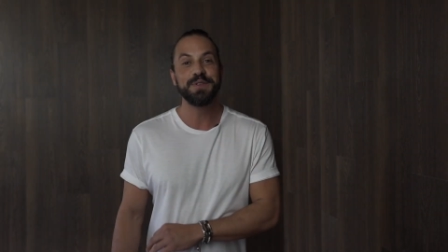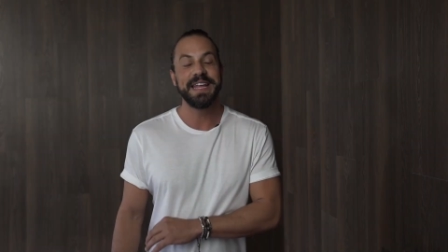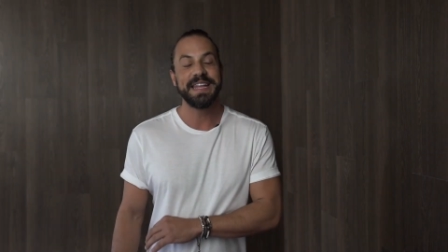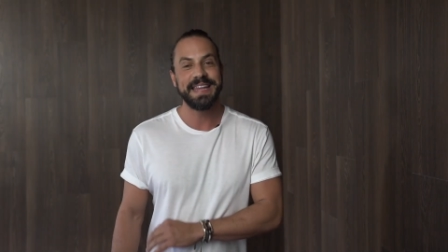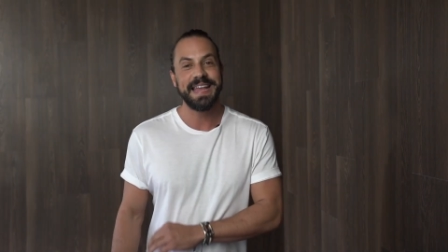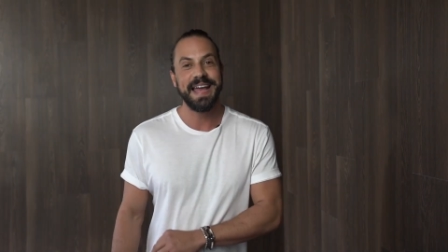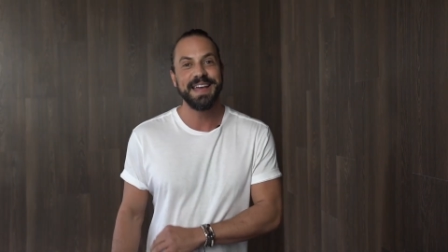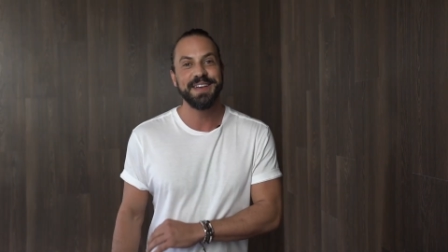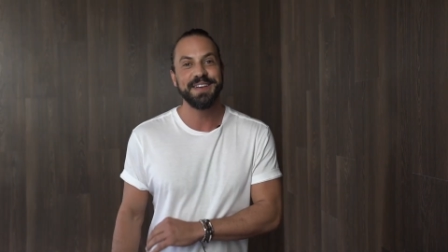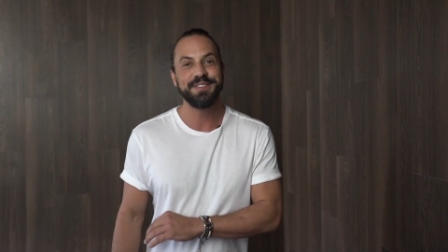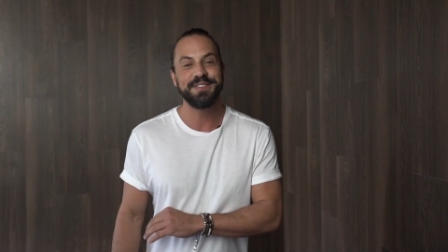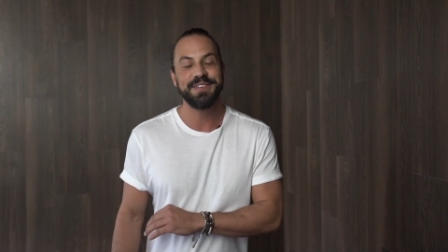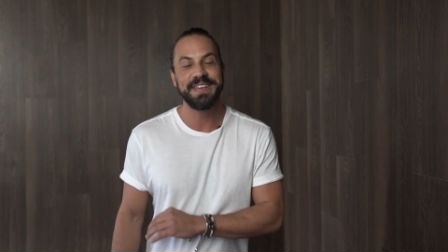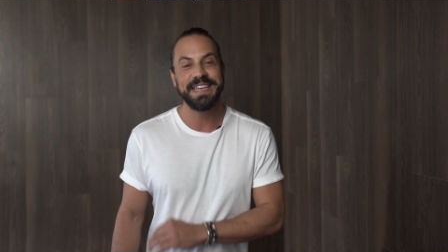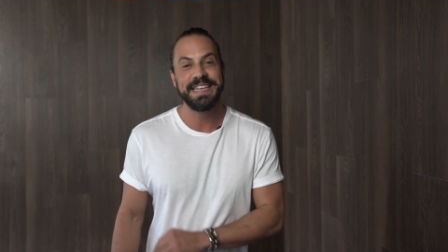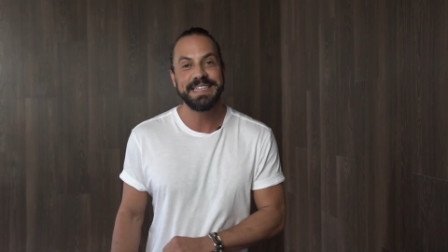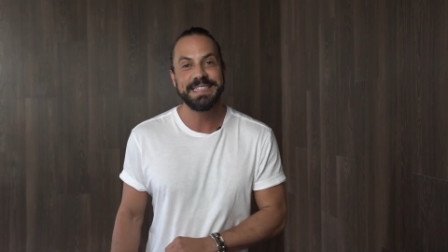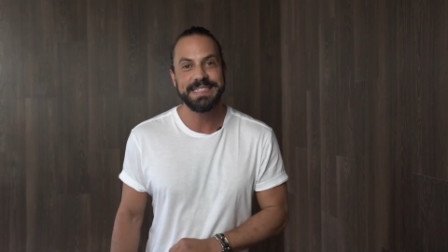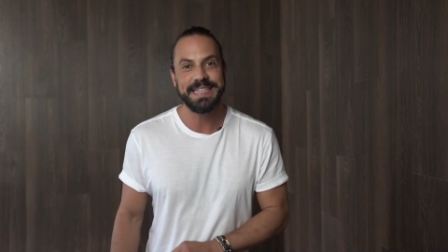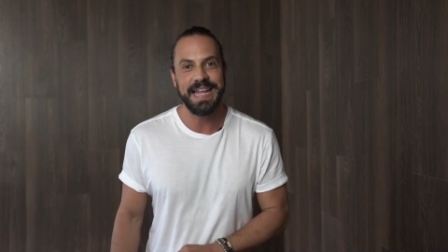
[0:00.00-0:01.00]
da Target
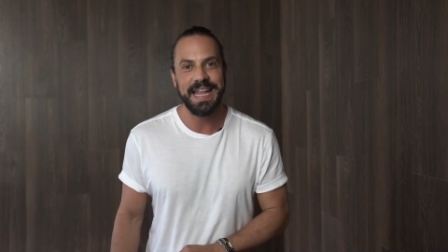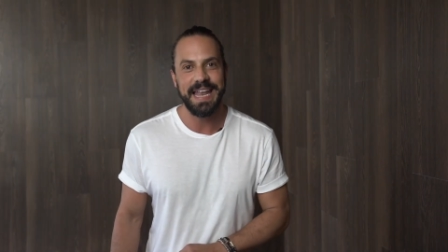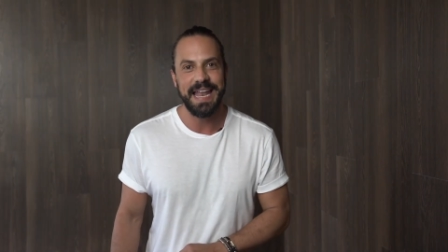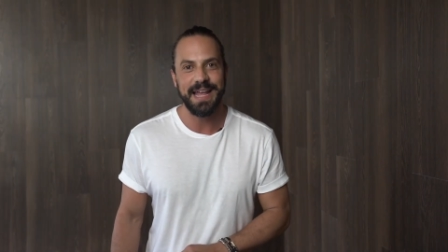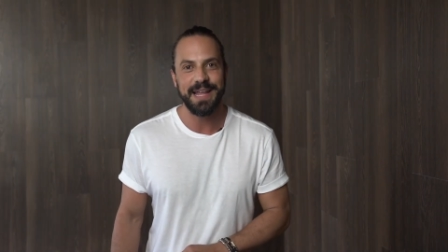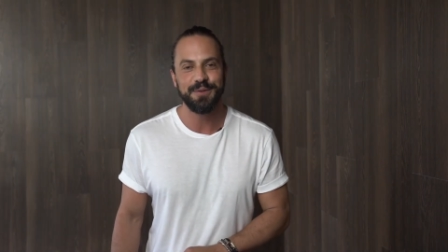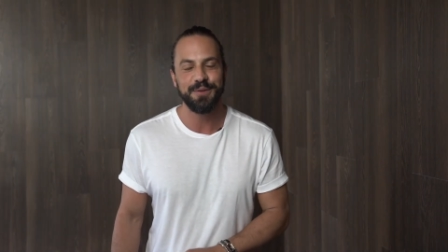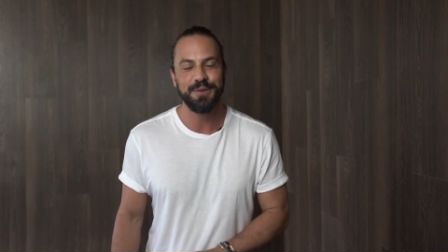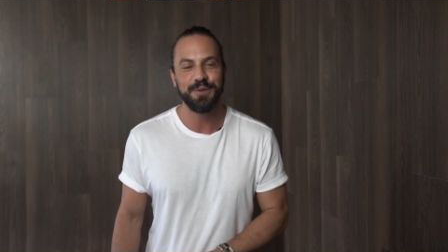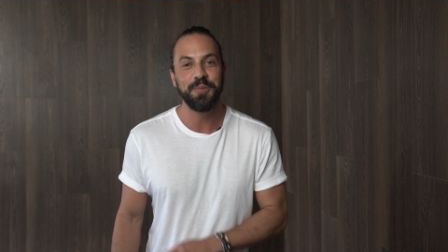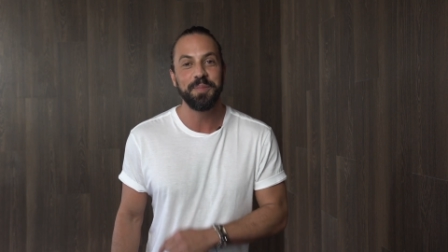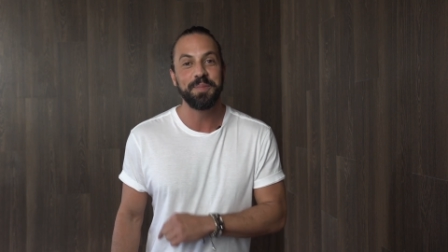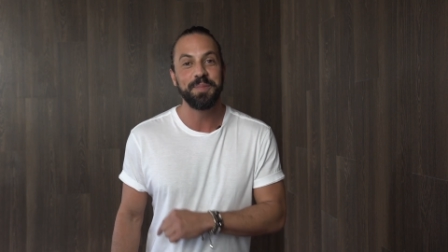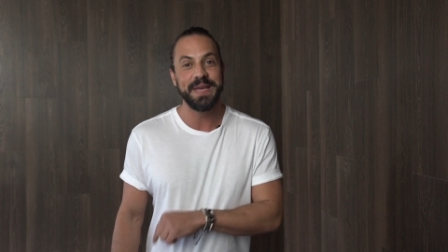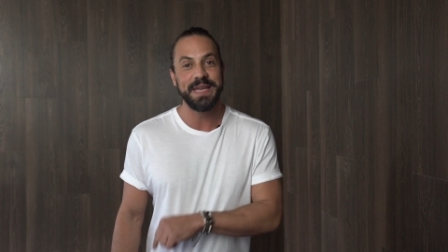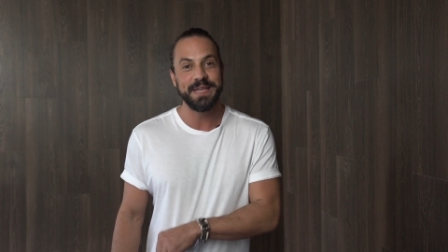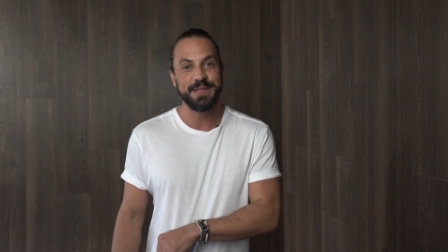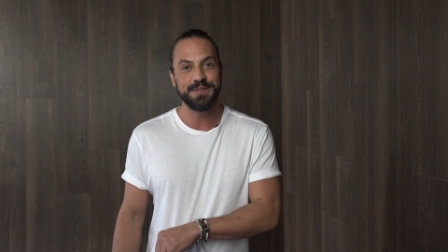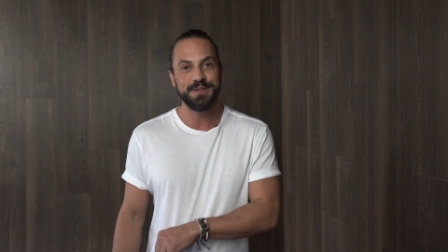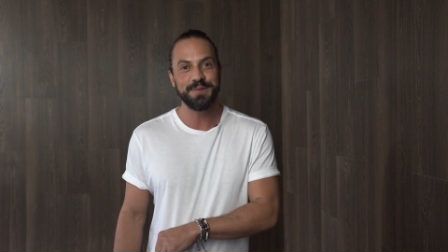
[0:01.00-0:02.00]
instalado no
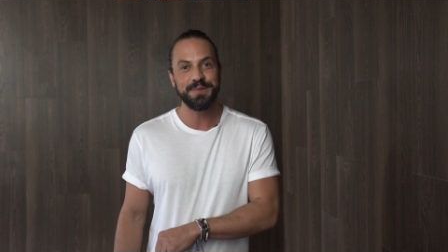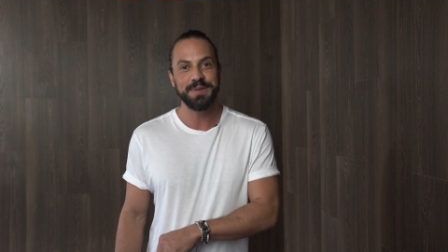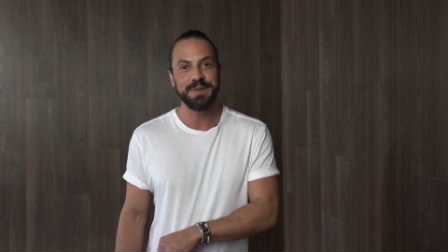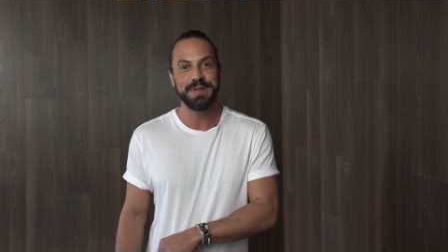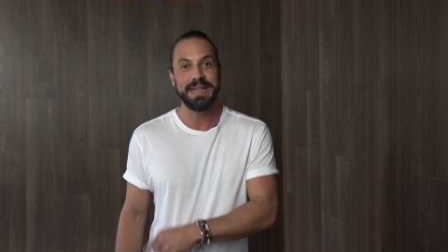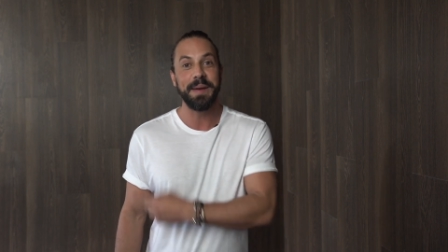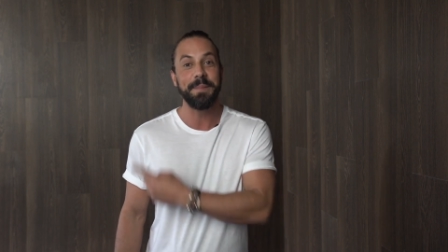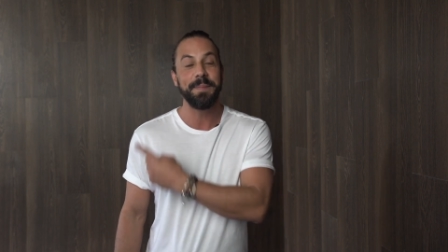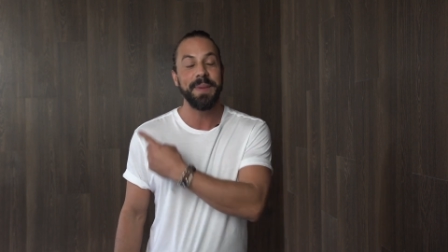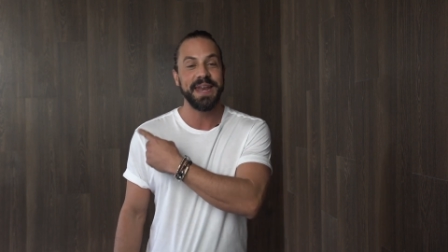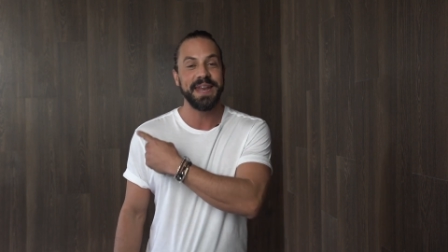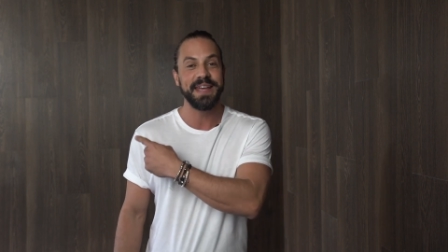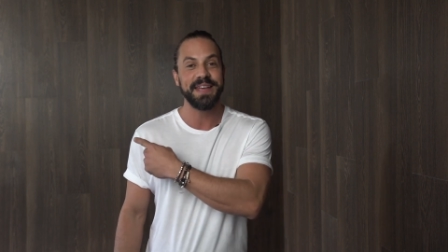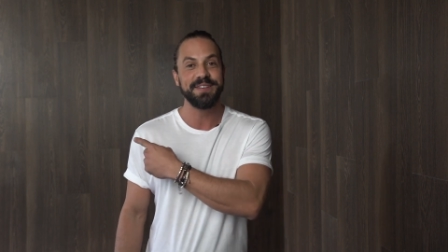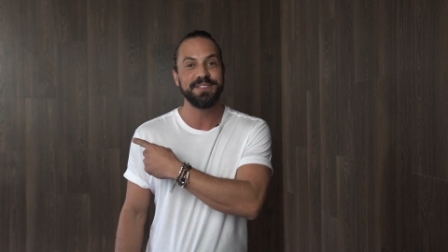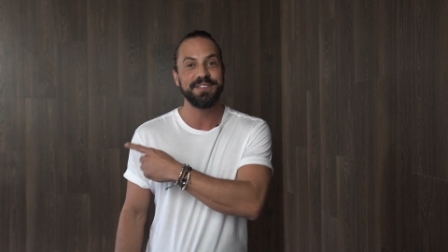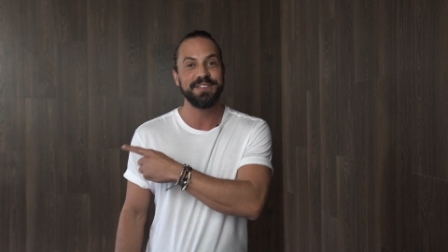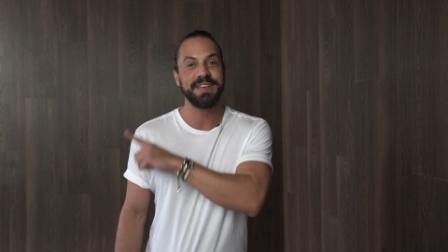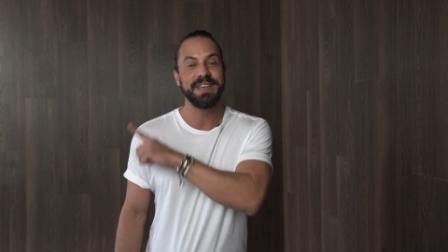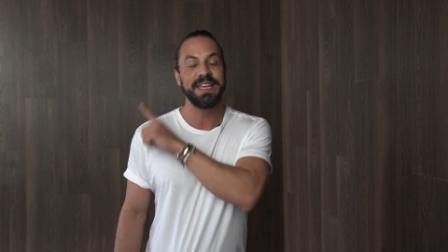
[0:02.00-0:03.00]
piso, na
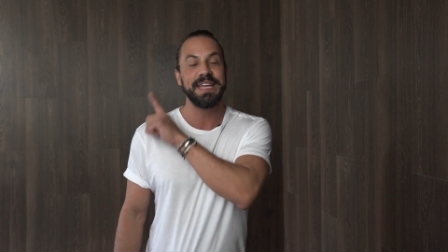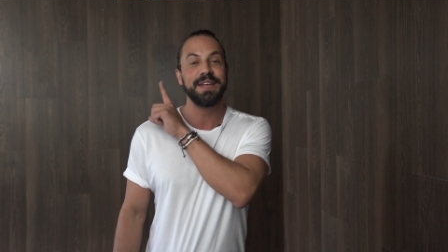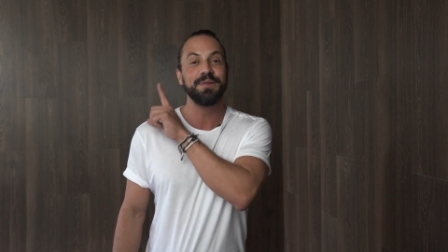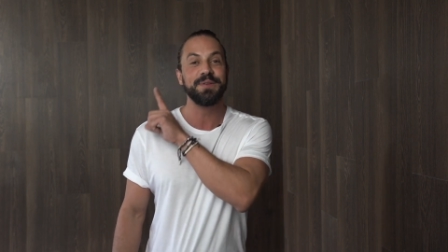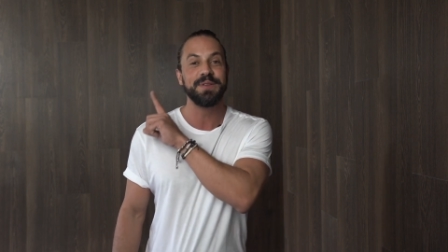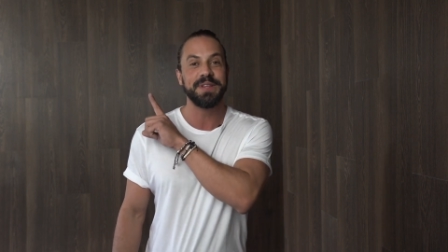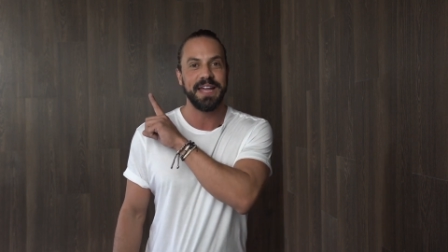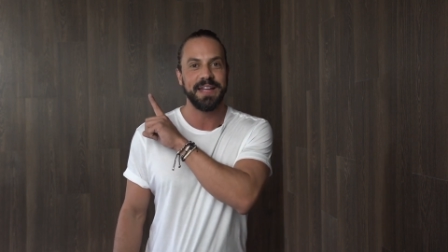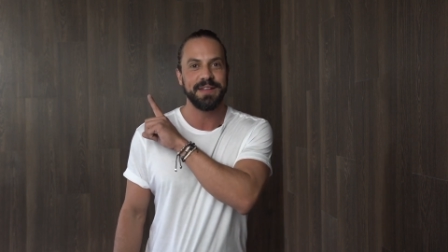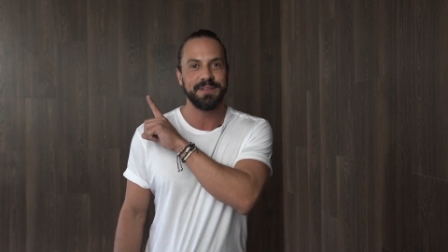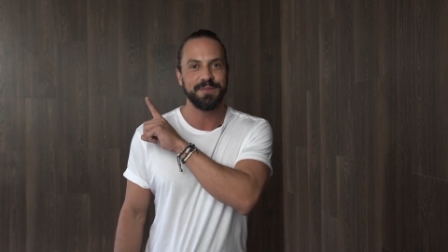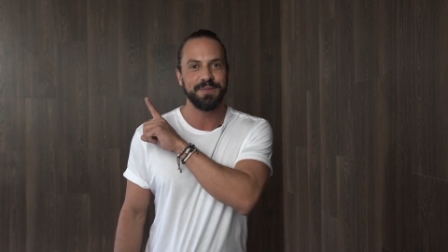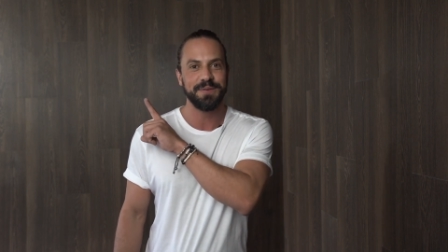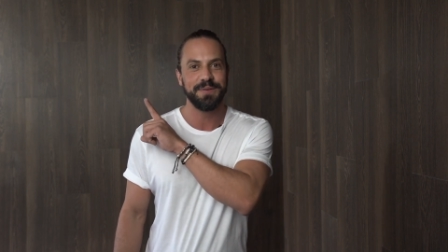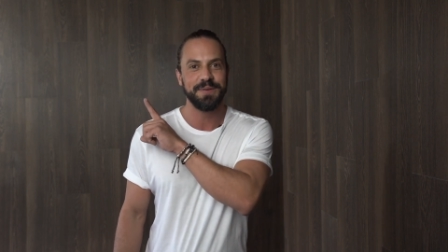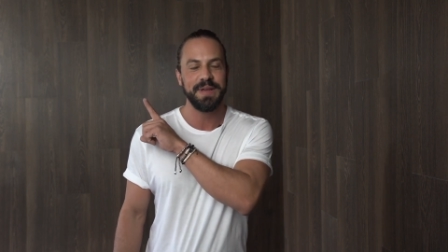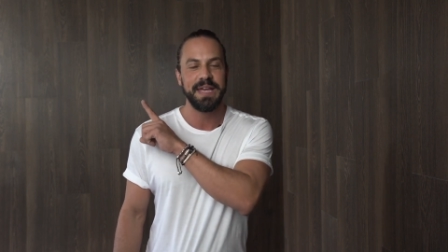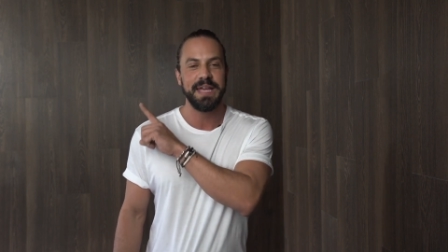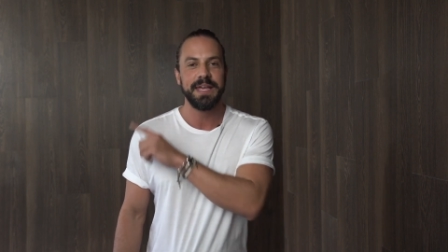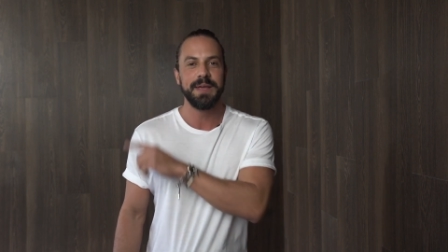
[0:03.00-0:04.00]
parede e no teto.
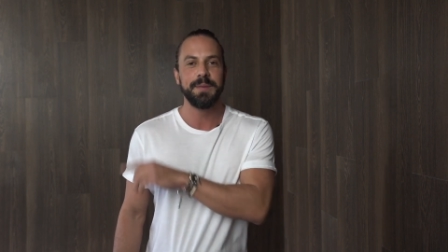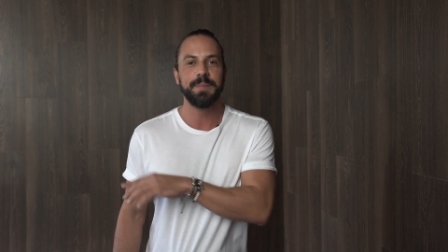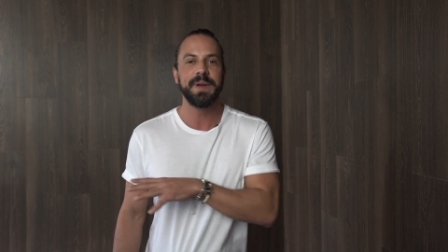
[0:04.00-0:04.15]
E